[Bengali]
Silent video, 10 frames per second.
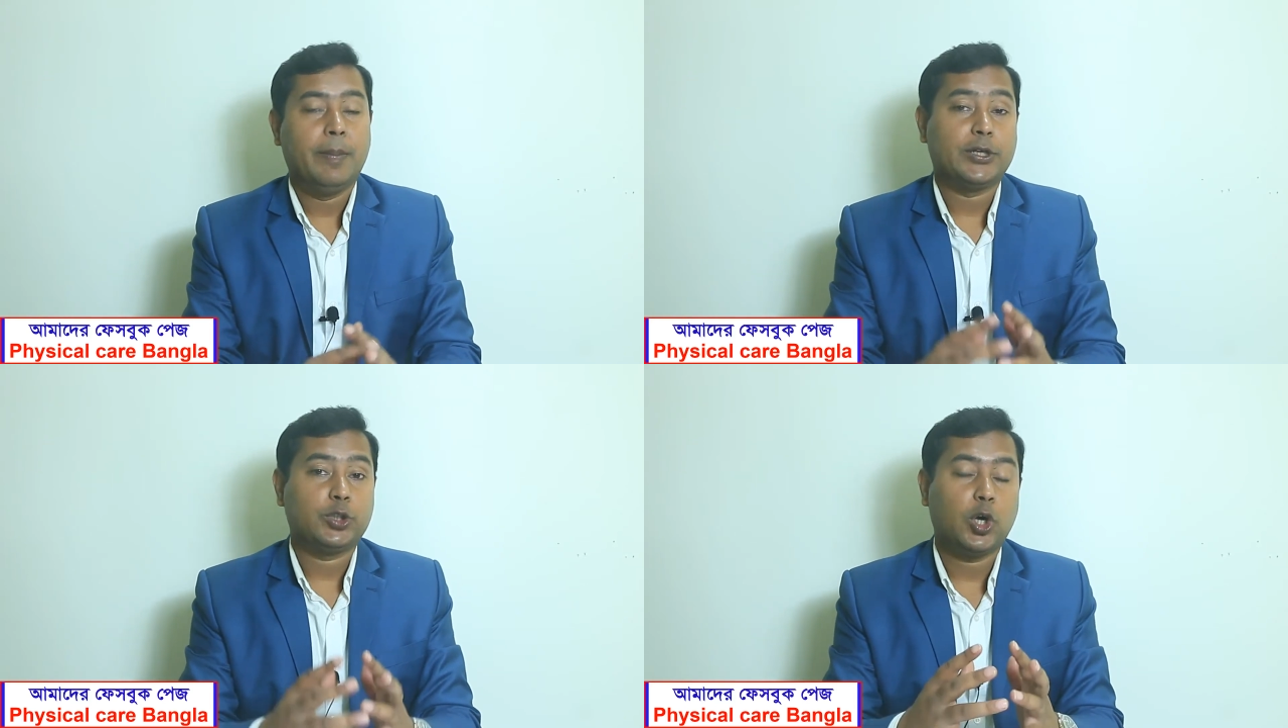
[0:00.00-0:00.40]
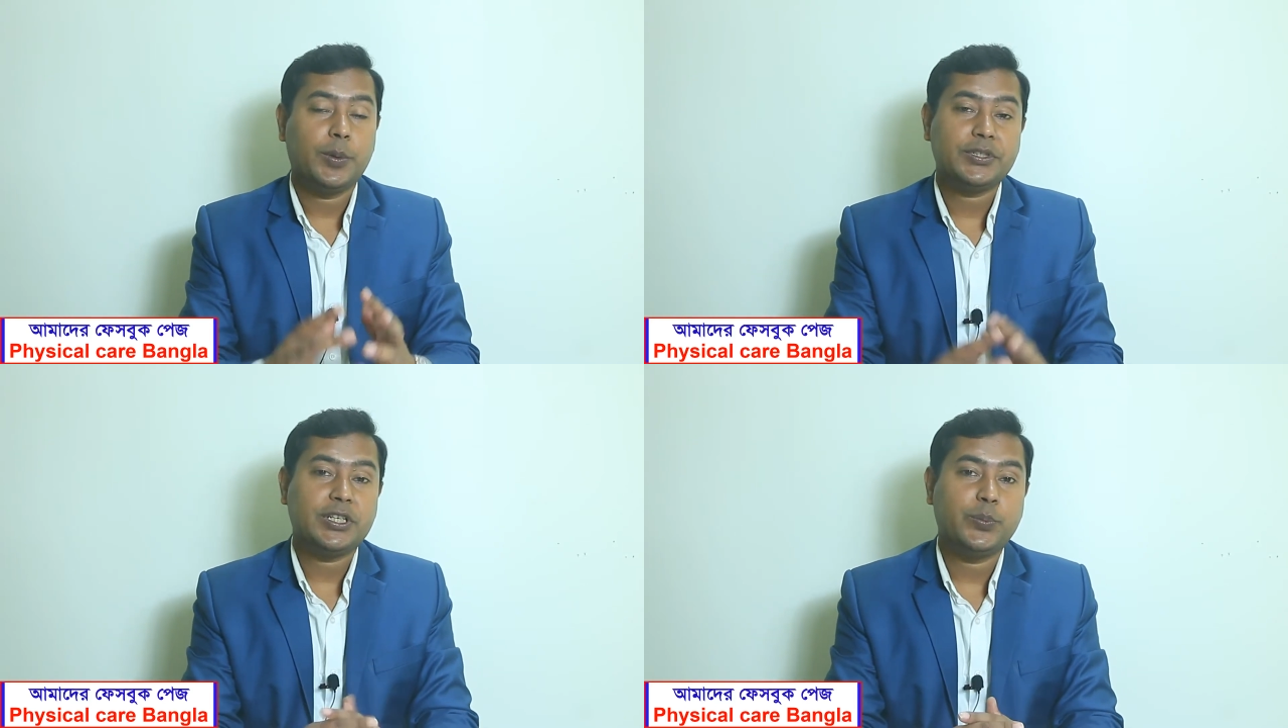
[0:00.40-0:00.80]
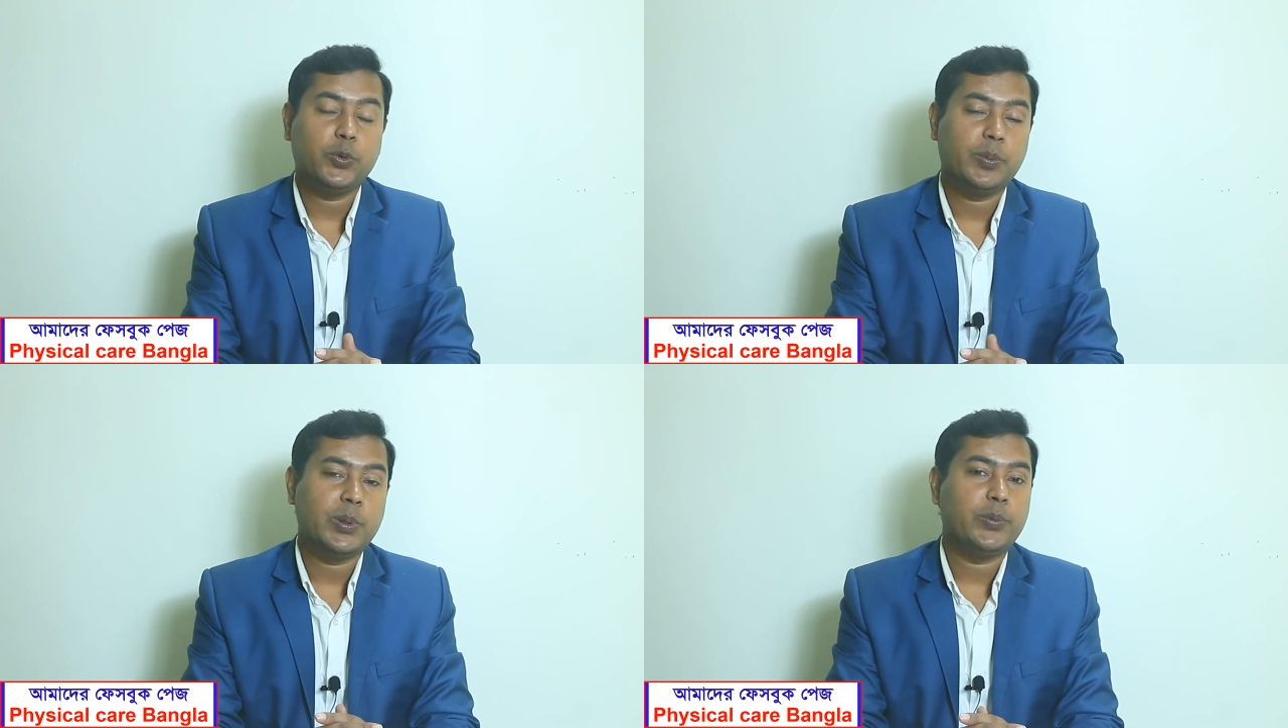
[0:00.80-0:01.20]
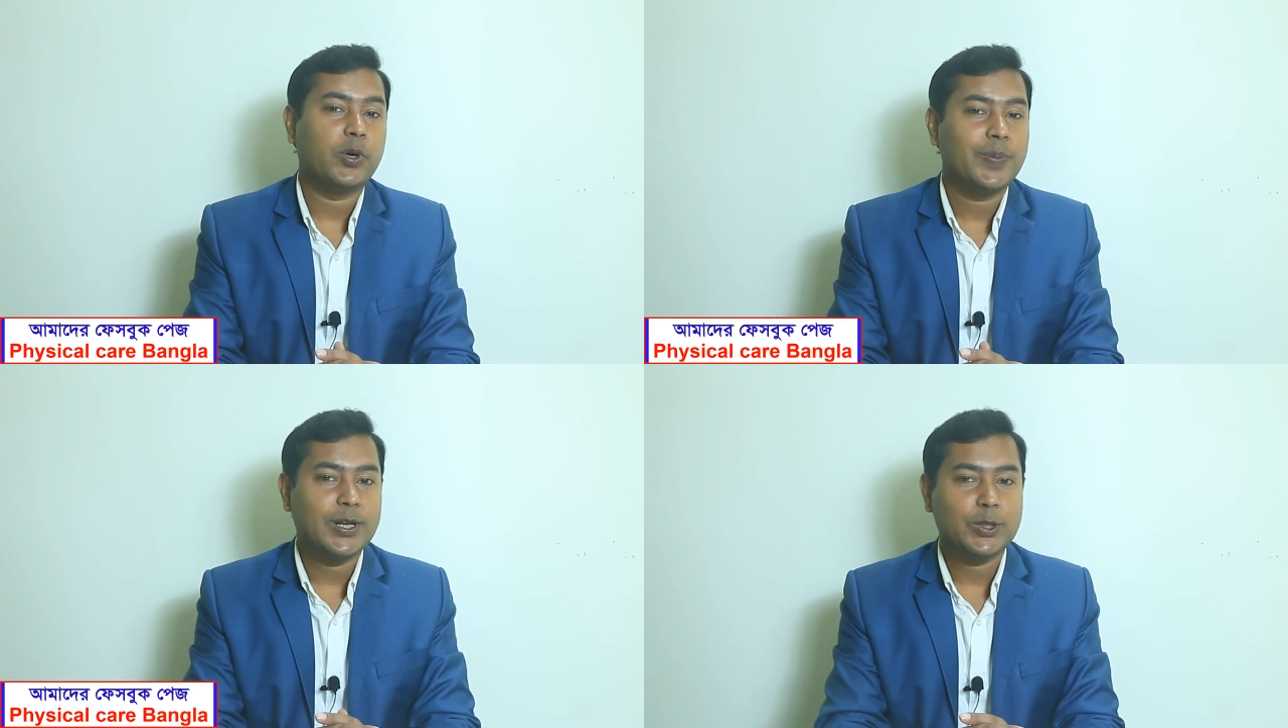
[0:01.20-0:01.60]
বা সবশের পূর্বে
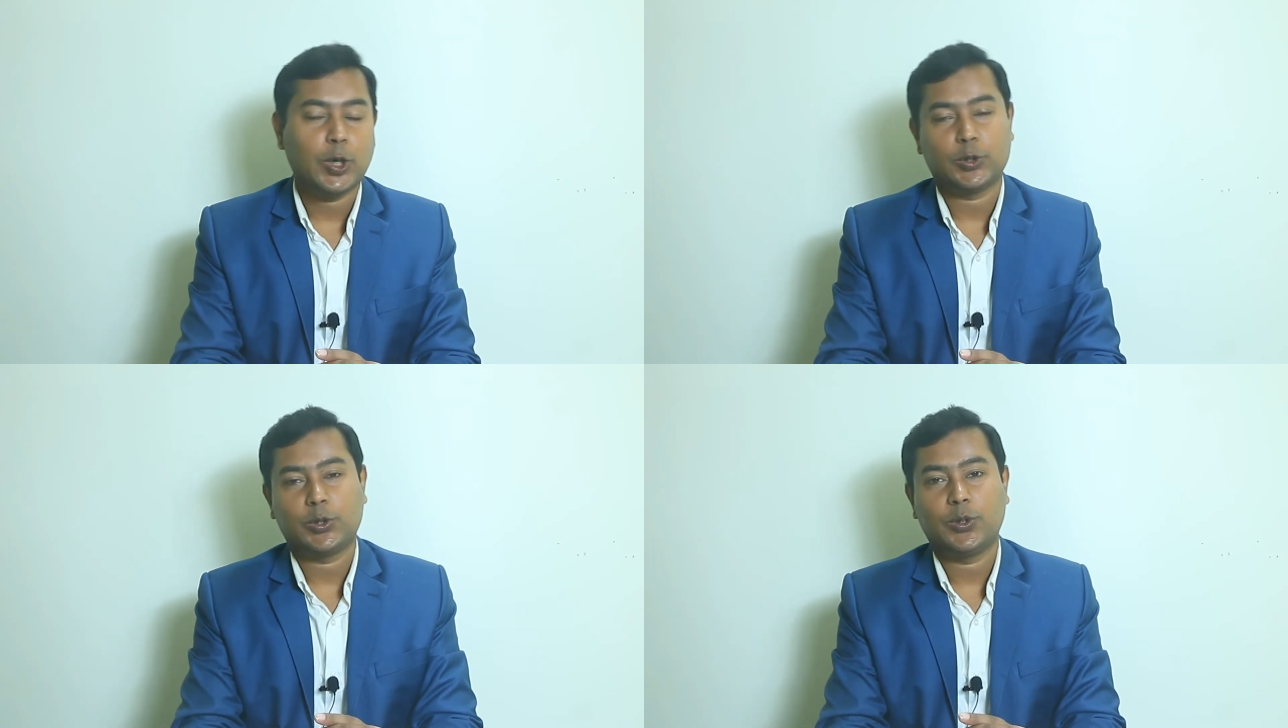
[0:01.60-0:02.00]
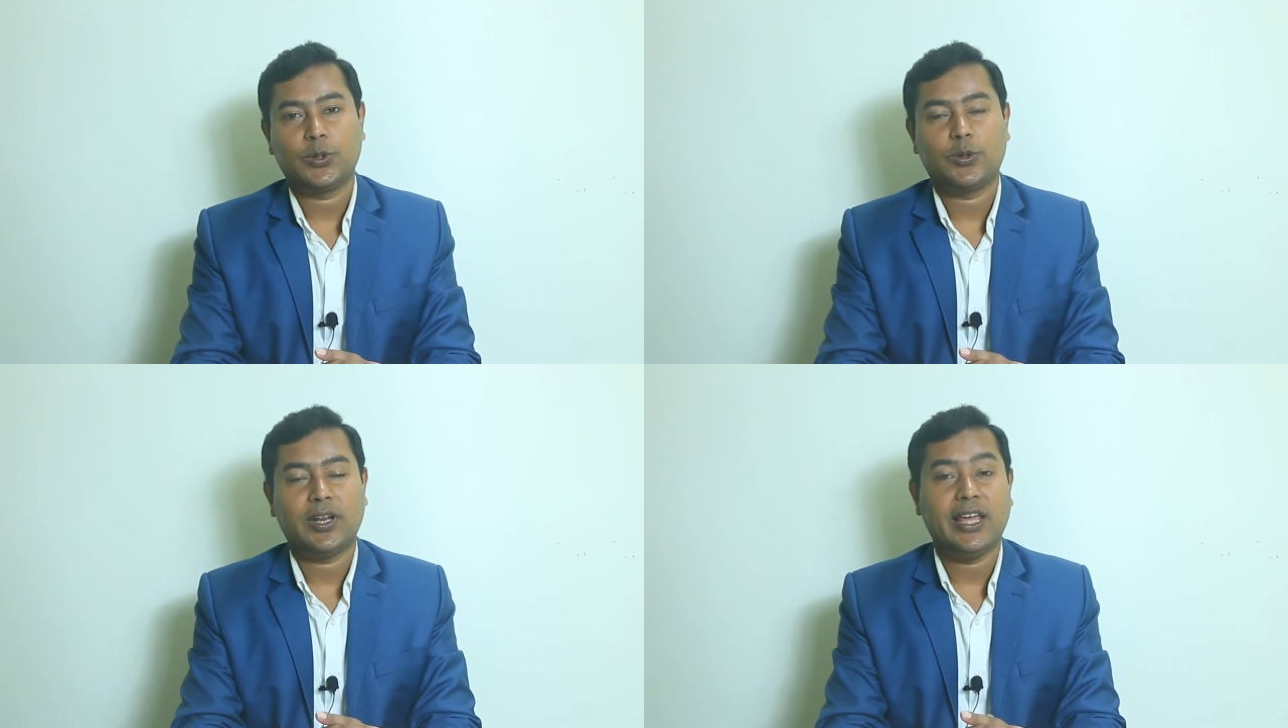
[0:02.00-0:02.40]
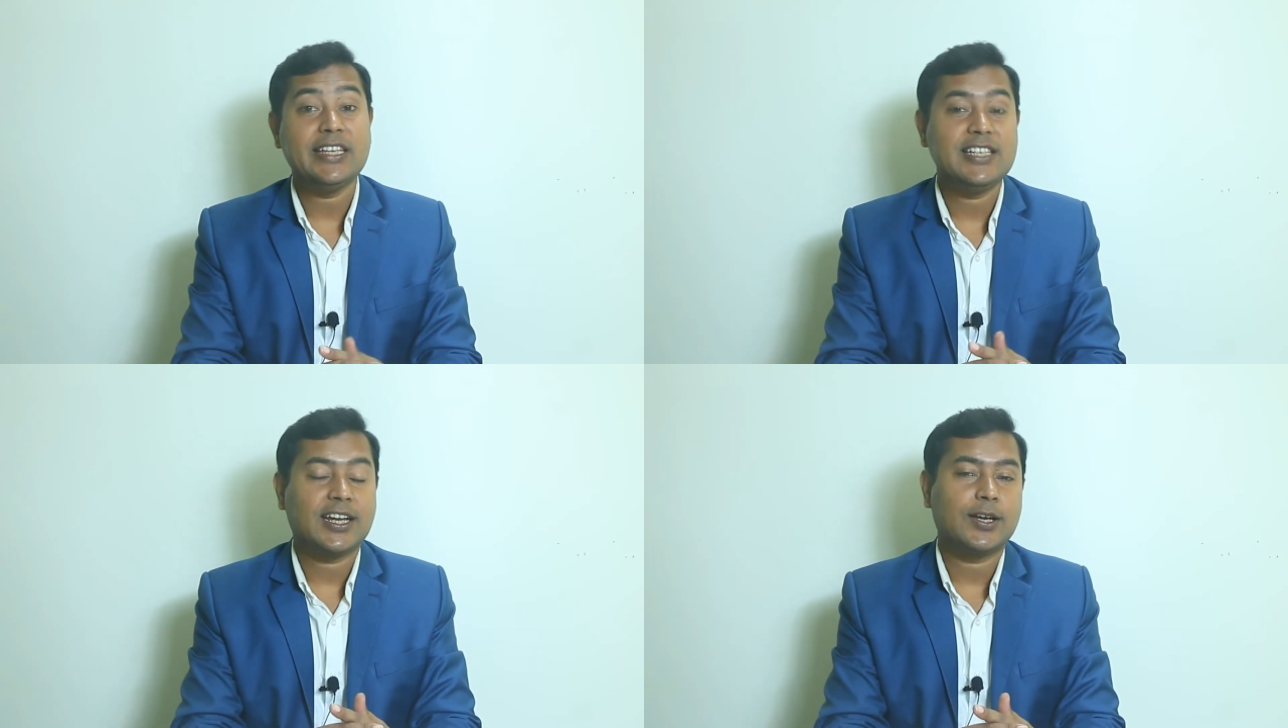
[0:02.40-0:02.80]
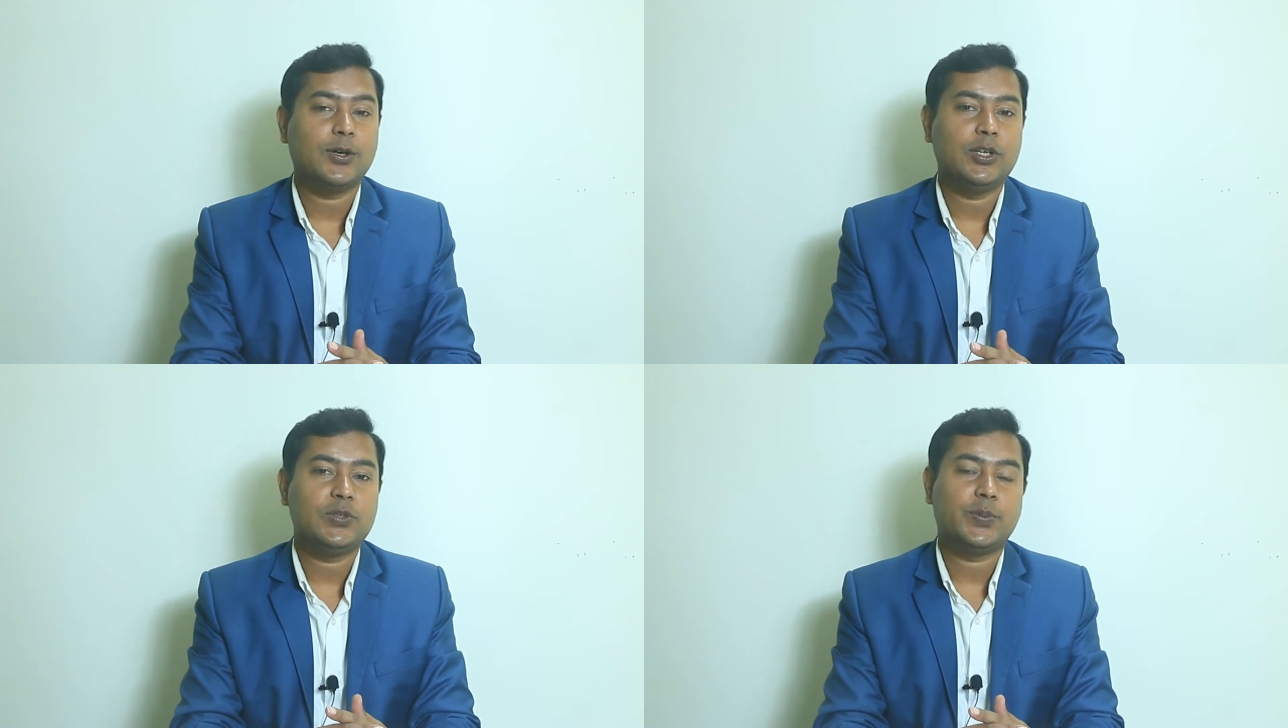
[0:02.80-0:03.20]
ফোরফিলাতে অংশগ্রহণ করে এই
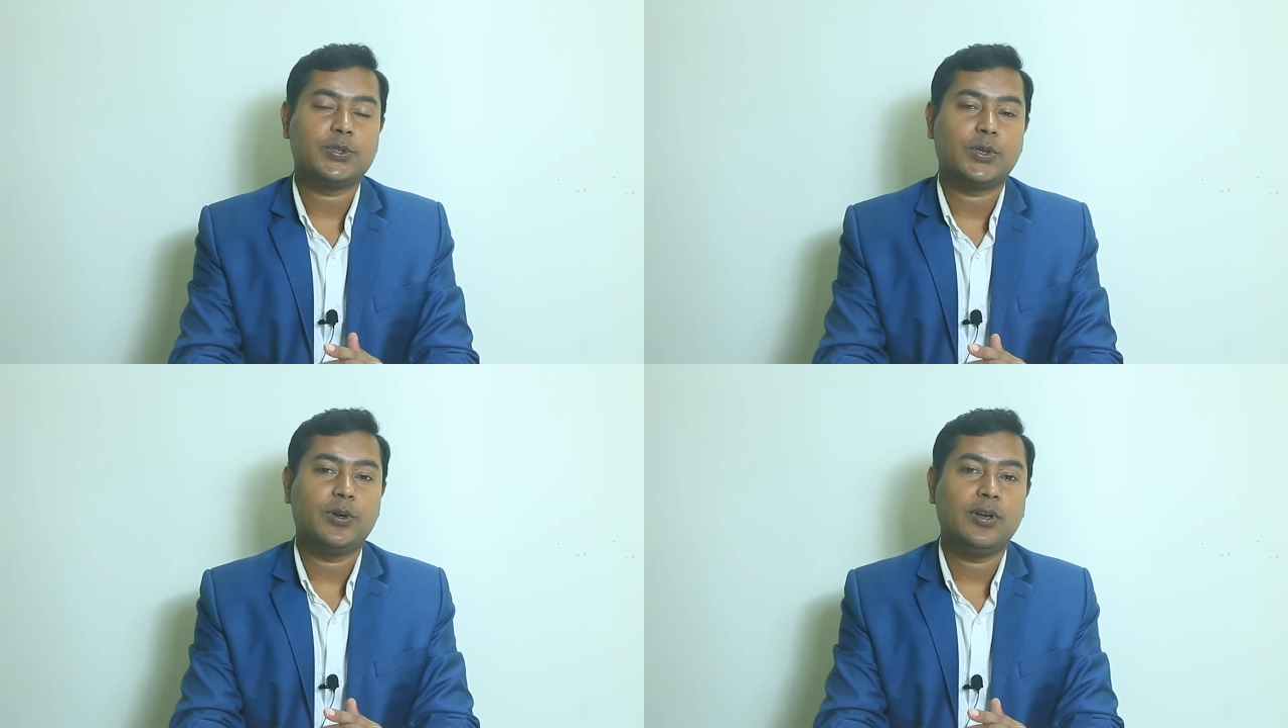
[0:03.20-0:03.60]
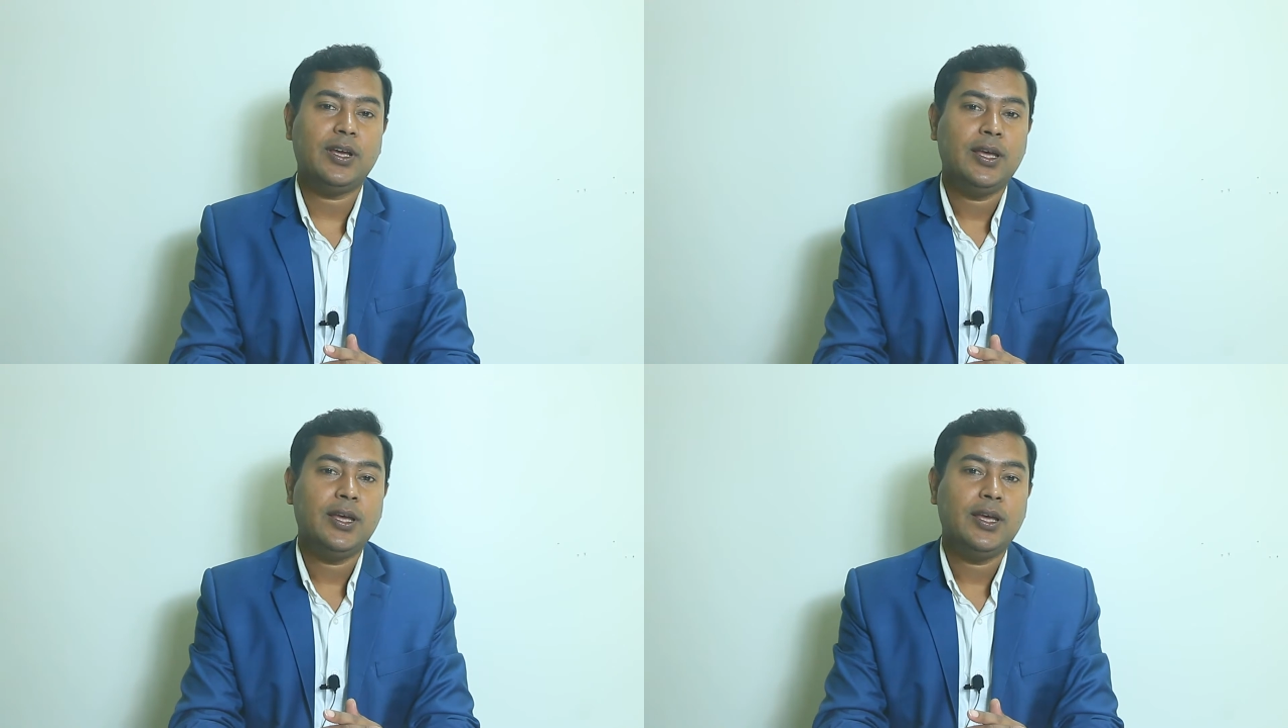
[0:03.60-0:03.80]
জায়গাগুলো স্পর্শ করলে